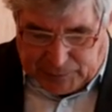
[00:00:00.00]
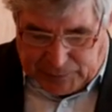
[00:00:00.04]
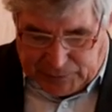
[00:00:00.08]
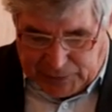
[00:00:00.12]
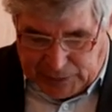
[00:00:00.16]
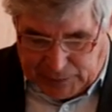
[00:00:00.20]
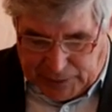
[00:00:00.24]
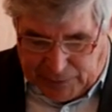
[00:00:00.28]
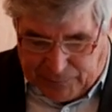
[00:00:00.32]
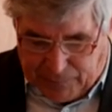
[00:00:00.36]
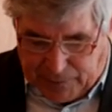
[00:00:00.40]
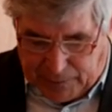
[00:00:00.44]

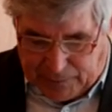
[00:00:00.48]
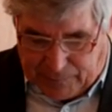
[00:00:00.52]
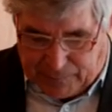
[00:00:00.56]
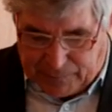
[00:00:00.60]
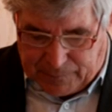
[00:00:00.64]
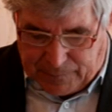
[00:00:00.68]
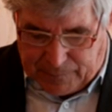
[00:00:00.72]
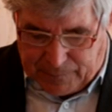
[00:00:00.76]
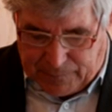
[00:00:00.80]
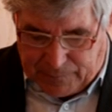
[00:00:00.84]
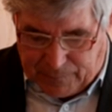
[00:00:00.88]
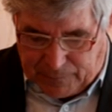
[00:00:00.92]
человек
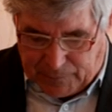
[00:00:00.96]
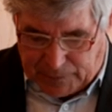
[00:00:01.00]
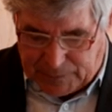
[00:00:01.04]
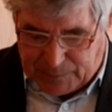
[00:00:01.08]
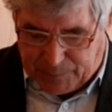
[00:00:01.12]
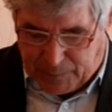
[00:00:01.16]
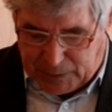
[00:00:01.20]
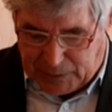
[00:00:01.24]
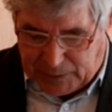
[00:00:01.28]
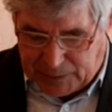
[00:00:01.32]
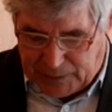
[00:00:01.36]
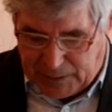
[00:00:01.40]
в
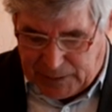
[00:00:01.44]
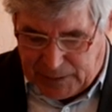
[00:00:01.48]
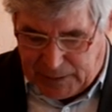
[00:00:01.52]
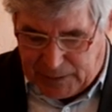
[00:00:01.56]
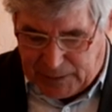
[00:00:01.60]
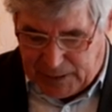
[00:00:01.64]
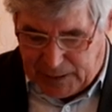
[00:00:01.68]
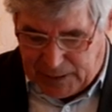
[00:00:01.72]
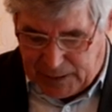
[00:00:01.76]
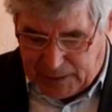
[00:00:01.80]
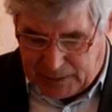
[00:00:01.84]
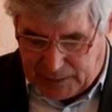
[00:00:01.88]
расположении
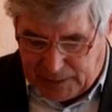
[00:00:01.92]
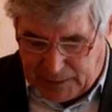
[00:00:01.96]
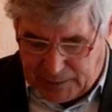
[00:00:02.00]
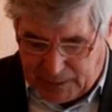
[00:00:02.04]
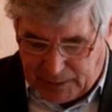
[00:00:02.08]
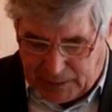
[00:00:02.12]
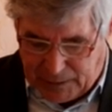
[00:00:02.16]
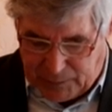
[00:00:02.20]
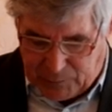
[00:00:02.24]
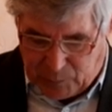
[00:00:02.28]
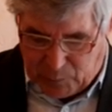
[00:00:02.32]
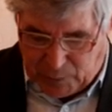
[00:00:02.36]
на этой
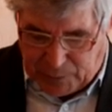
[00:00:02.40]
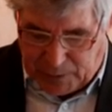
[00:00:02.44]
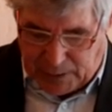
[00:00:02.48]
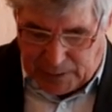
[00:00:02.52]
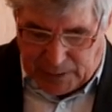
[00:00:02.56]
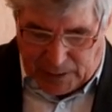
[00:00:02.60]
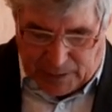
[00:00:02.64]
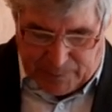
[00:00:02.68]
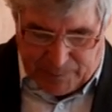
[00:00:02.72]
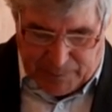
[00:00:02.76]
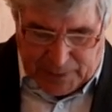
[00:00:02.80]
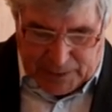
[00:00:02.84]

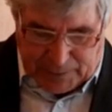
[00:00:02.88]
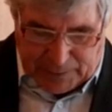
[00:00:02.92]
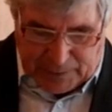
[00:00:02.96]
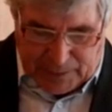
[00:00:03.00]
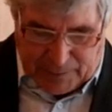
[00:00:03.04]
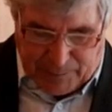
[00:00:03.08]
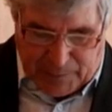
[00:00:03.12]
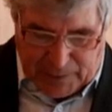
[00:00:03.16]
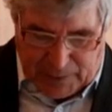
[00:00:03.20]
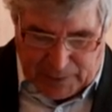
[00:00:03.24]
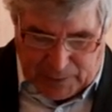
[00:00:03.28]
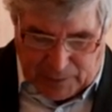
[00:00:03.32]
территории
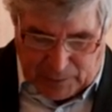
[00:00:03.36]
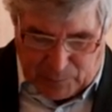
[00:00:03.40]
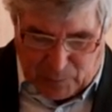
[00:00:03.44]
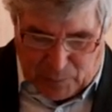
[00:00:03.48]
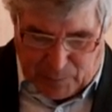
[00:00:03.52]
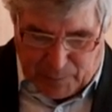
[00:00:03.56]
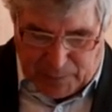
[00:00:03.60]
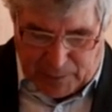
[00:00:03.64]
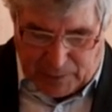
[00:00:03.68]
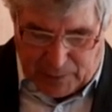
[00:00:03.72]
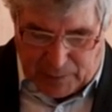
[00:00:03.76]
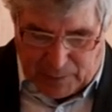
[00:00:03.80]
объектами
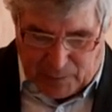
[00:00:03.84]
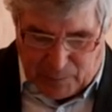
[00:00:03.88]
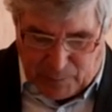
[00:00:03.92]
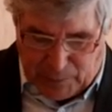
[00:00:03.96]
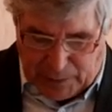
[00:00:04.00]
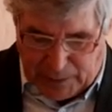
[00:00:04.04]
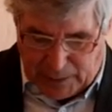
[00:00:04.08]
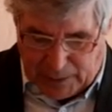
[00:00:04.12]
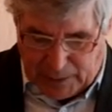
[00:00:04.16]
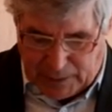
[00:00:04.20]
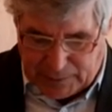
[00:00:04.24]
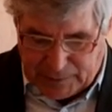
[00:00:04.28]
экономики,
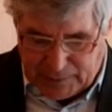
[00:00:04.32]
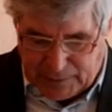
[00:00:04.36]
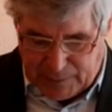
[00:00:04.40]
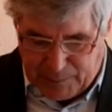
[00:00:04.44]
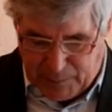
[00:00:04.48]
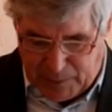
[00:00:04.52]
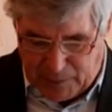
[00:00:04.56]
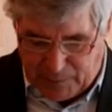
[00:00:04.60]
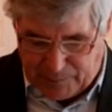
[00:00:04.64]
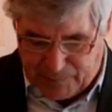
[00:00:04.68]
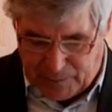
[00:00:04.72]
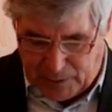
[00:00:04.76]

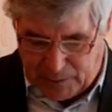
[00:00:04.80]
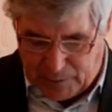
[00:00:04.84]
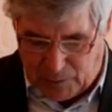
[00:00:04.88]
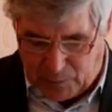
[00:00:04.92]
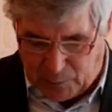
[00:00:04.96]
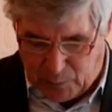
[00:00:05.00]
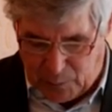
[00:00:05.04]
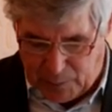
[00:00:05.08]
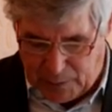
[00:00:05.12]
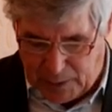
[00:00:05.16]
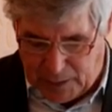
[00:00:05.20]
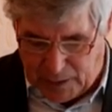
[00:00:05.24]
коммуникациями,
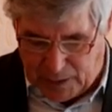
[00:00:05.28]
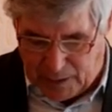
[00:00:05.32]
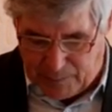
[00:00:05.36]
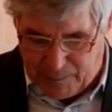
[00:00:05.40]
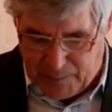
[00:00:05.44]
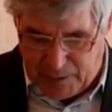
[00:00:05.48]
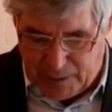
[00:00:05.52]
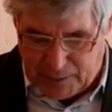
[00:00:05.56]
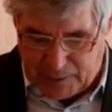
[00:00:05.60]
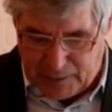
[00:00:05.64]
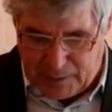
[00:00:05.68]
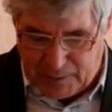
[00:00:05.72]
автодороги,
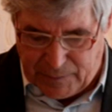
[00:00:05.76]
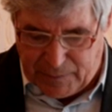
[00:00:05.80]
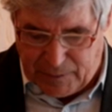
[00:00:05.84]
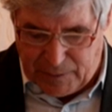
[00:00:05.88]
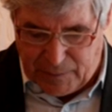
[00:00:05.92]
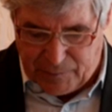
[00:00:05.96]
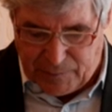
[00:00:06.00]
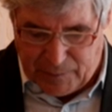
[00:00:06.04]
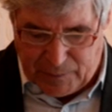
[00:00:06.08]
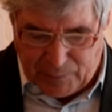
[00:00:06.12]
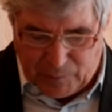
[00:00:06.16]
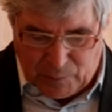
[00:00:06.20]
объекты
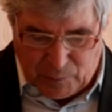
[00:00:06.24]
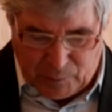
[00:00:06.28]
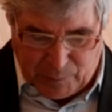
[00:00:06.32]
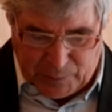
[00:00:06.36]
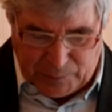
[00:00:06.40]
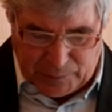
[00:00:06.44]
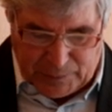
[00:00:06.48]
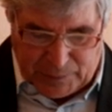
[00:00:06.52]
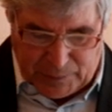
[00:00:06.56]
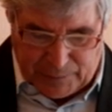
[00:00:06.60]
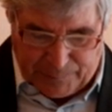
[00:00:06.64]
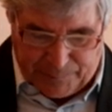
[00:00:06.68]

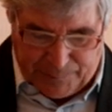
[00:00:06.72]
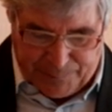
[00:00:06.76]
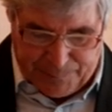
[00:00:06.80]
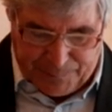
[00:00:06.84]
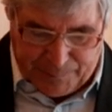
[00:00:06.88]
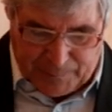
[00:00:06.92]
нефтедобычи.